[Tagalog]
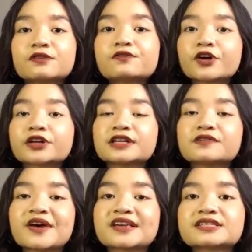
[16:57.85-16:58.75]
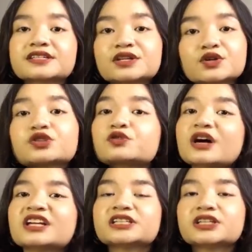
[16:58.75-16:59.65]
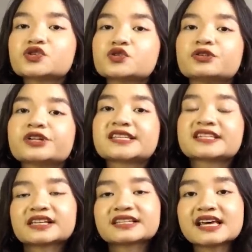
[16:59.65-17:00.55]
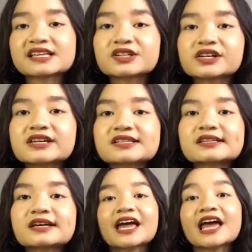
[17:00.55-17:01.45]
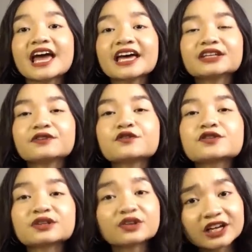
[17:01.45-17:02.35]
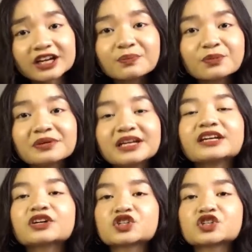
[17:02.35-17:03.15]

afford investing in good quality jewelries and accessories, and if gusto niyo talagang bumili ng